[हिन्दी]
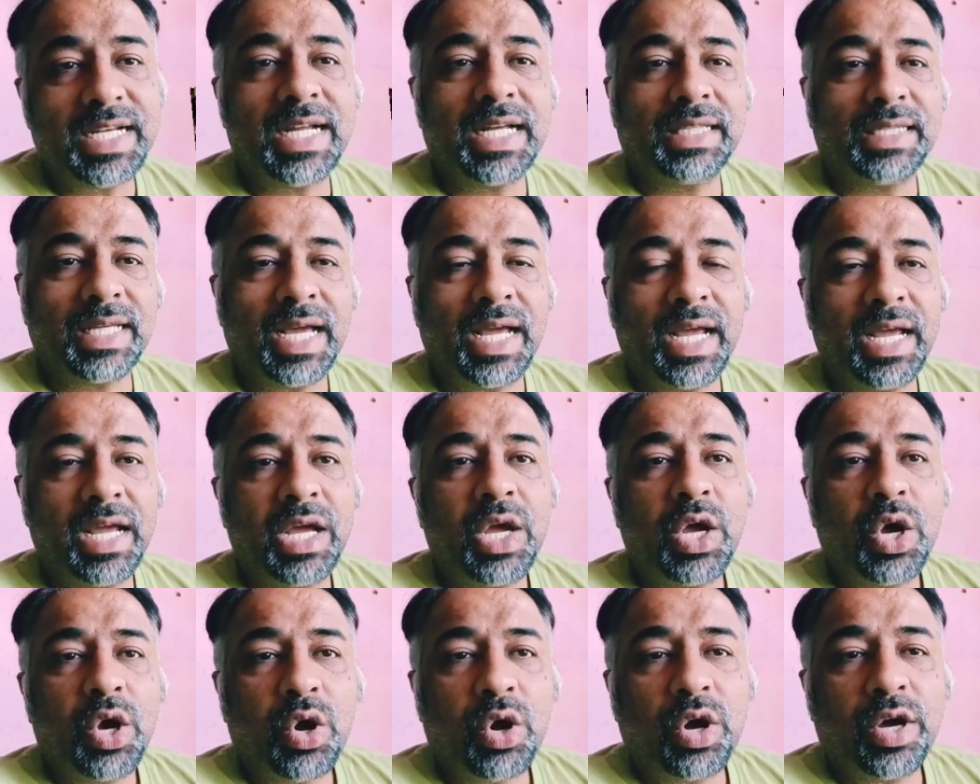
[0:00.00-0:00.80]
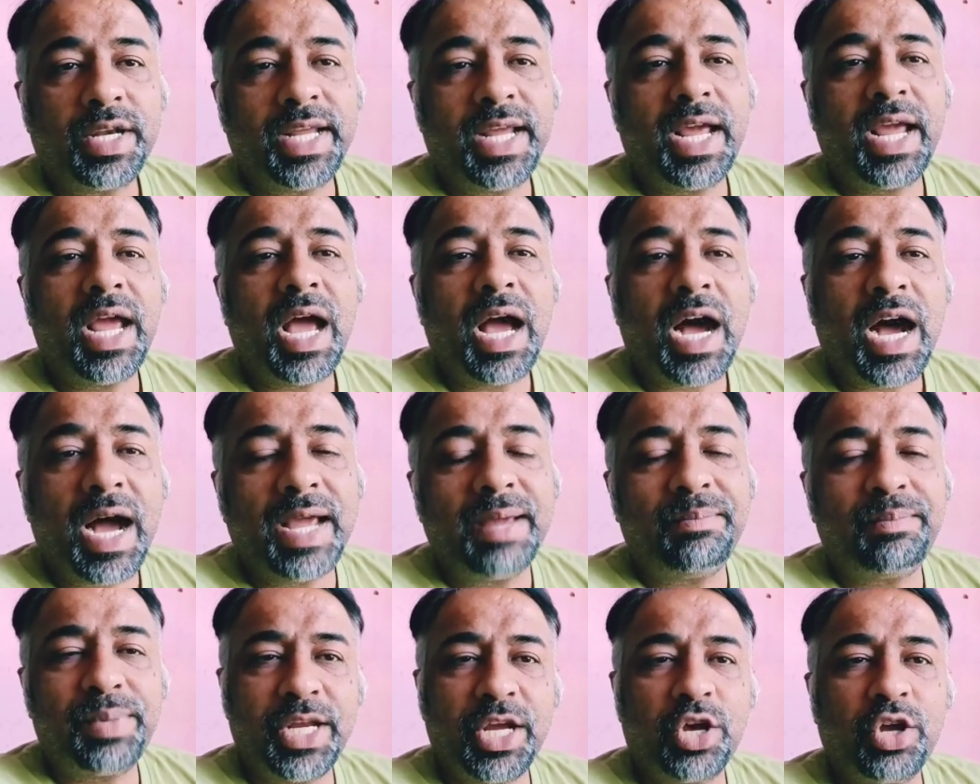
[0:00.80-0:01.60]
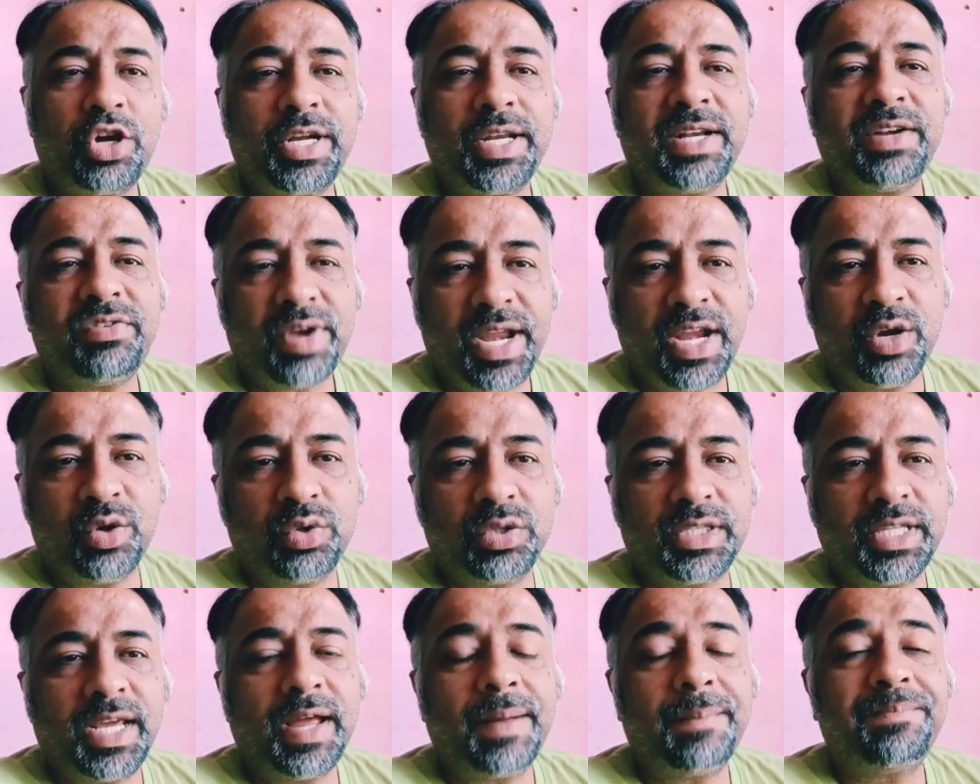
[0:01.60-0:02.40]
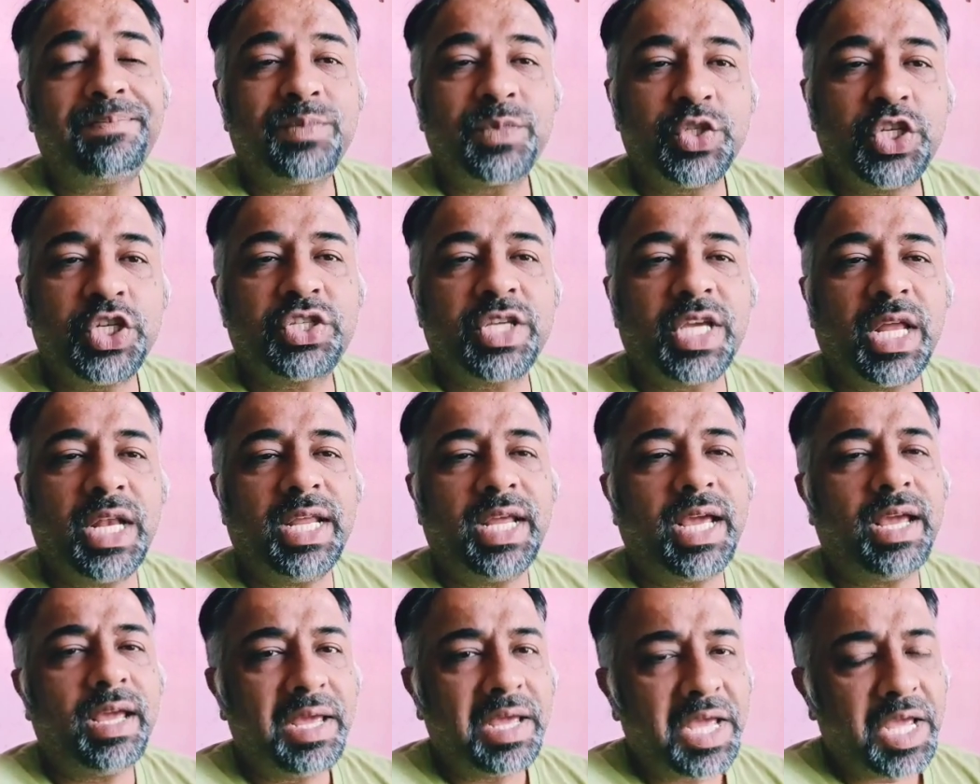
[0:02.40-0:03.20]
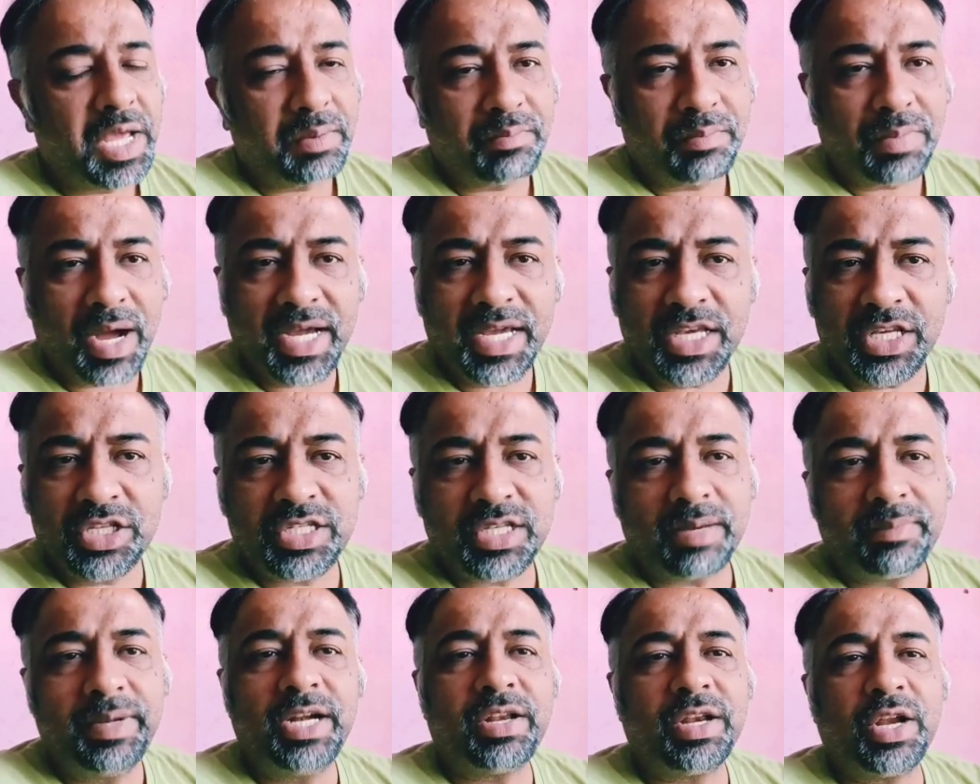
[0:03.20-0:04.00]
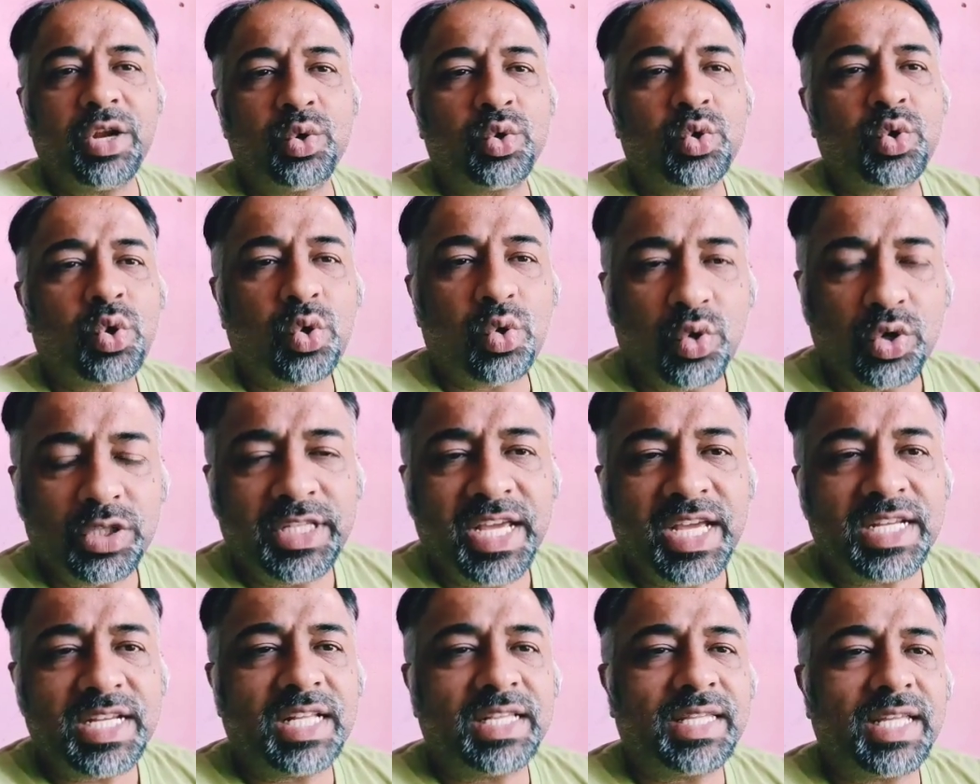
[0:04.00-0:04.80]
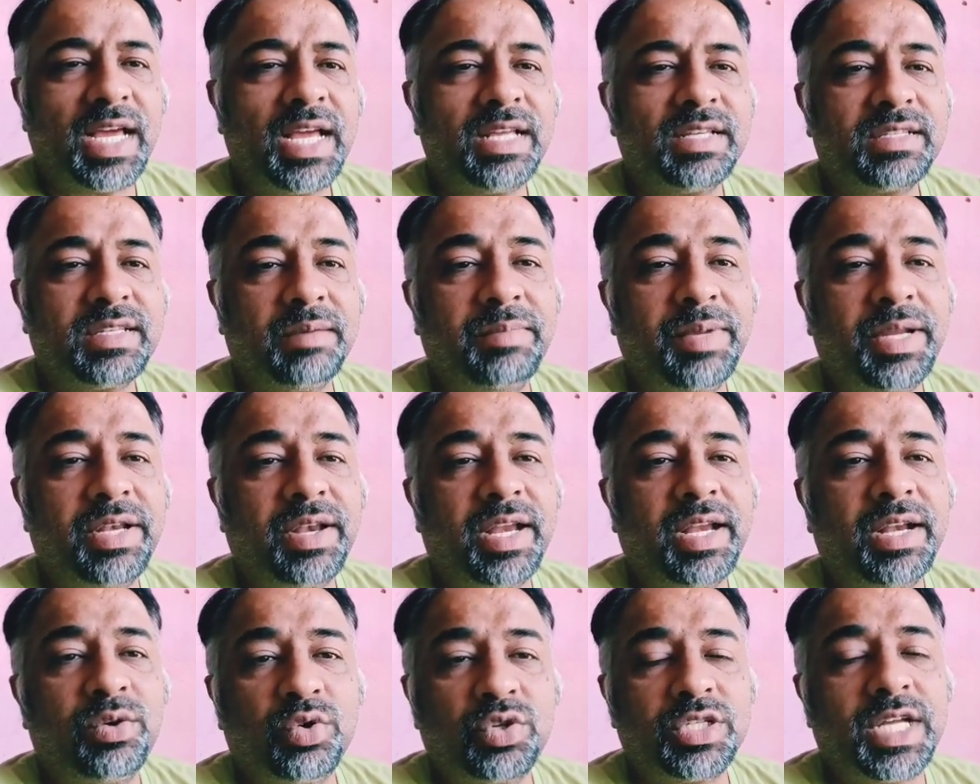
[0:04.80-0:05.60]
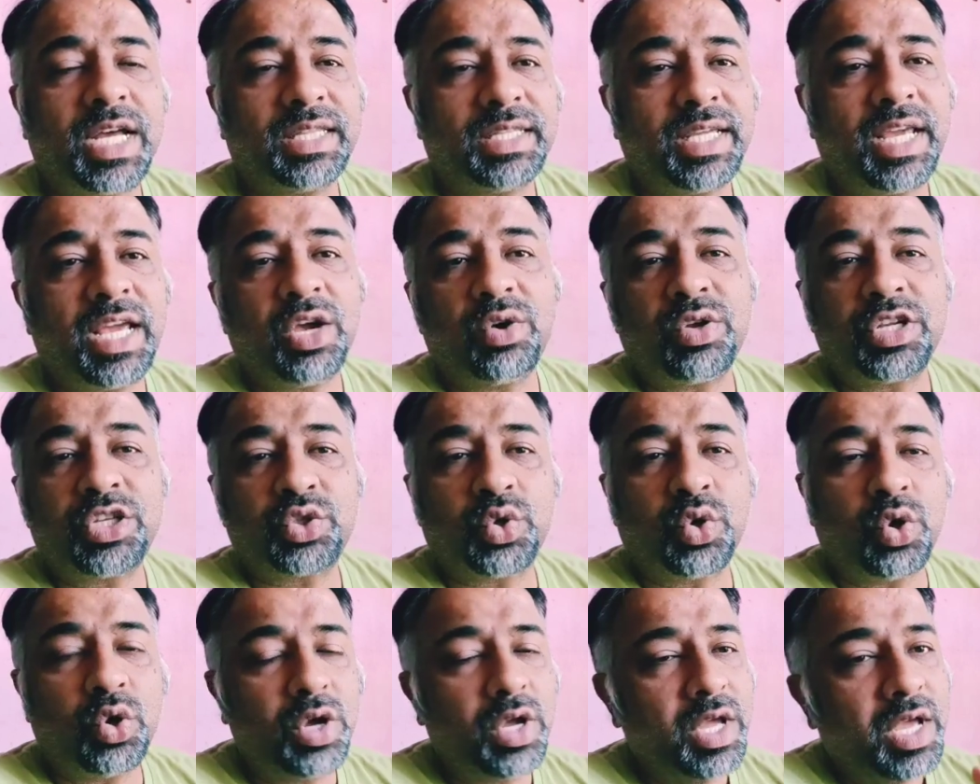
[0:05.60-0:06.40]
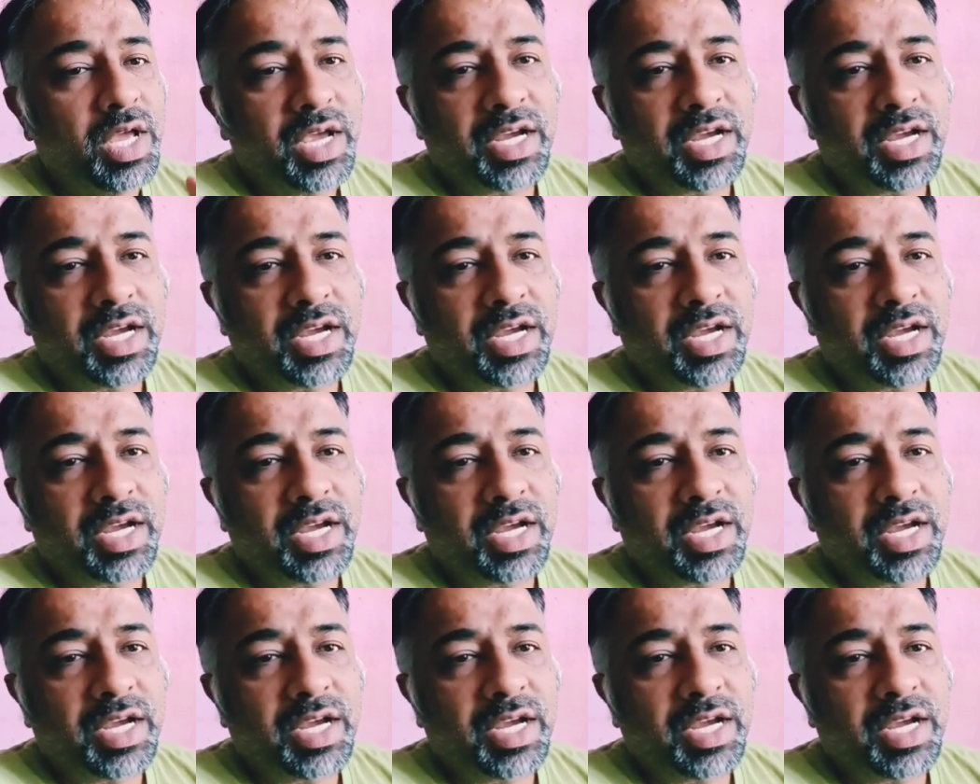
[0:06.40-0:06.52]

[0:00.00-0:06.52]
जाता है और ये हाई प्रायोरिटी ट्रेन होती है जिसके लिए बाकी सभी ट्रेनों को रोक दिया जाता है सभी ट्रेन रुक जाती हैं और इसको